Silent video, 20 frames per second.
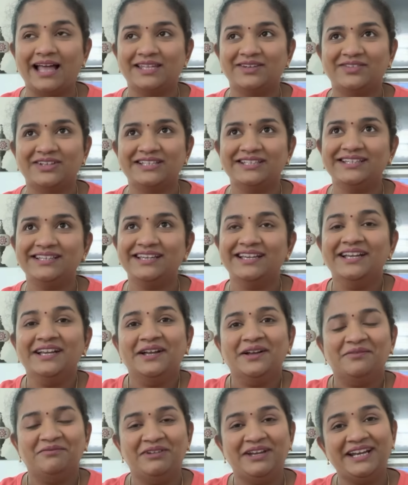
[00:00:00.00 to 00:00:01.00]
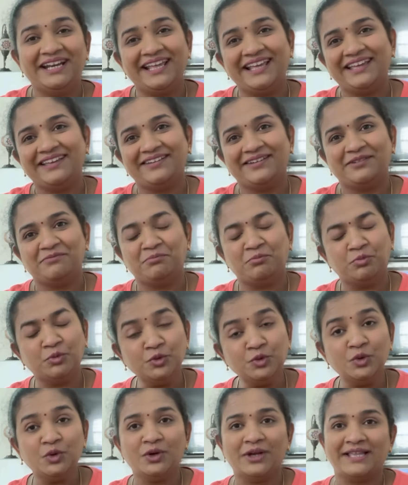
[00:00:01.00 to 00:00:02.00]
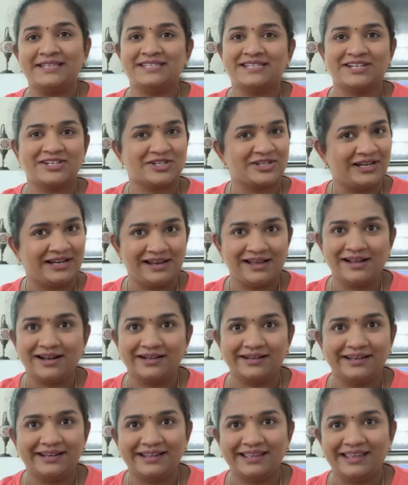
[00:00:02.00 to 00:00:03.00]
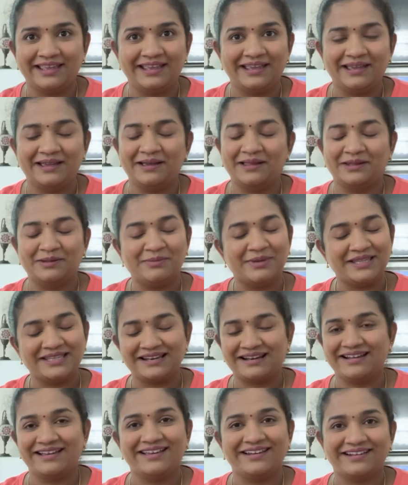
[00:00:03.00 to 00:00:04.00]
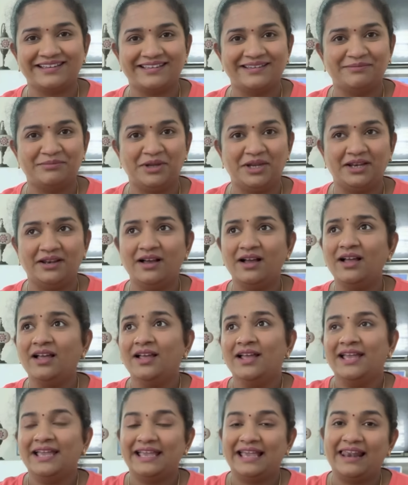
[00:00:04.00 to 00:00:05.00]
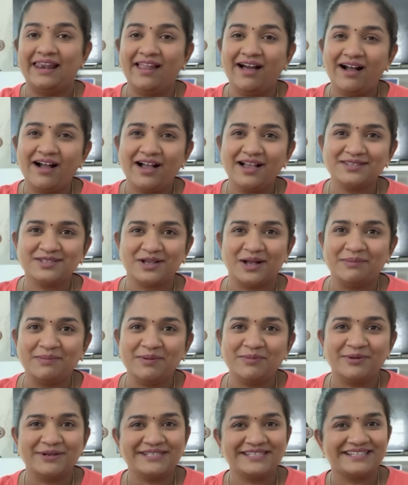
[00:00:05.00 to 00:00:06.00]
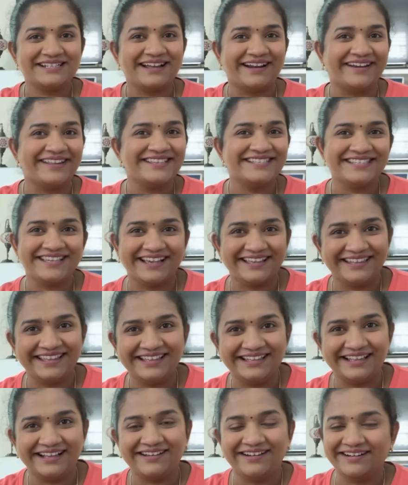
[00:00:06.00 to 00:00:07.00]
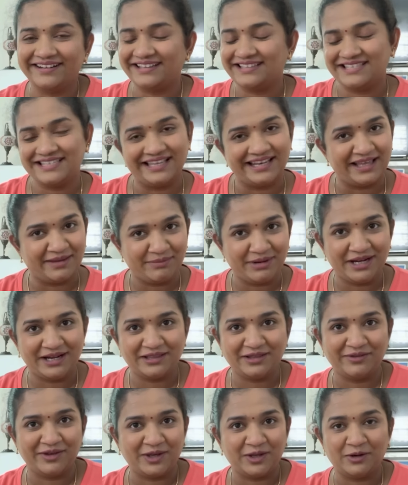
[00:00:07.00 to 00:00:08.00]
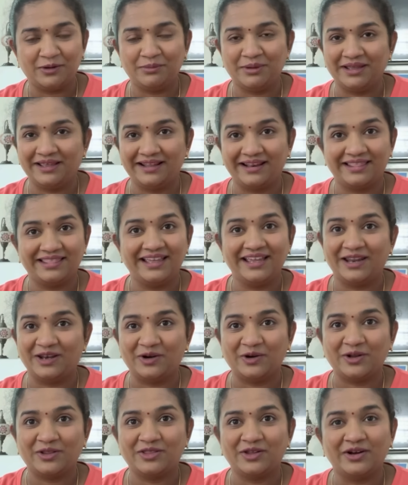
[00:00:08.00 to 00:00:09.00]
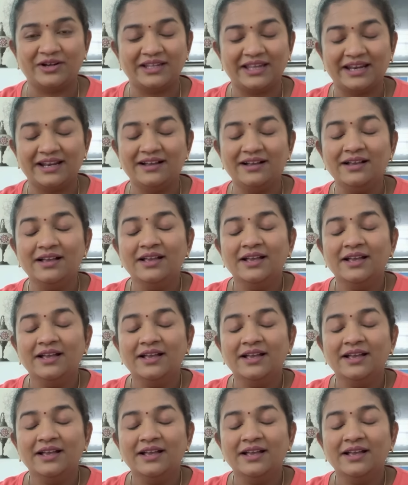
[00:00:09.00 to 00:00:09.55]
அதை வந்து வீடு புது கன்ஸ்ட்ரக்ஷன்லாம் கட்டிருக்கீங்க அந்த மாதிரிலாம் இருக்குது அப்படின்னா எல்லா ஜாபும் முடிச்சுட்டு கடைசியாக தான் இந்த கர்டன்ஸ் எல்லாமே எடுத்து வைக்கணும் அப்படிங்கிறது தான் என்னோட தாட் ஏன்னா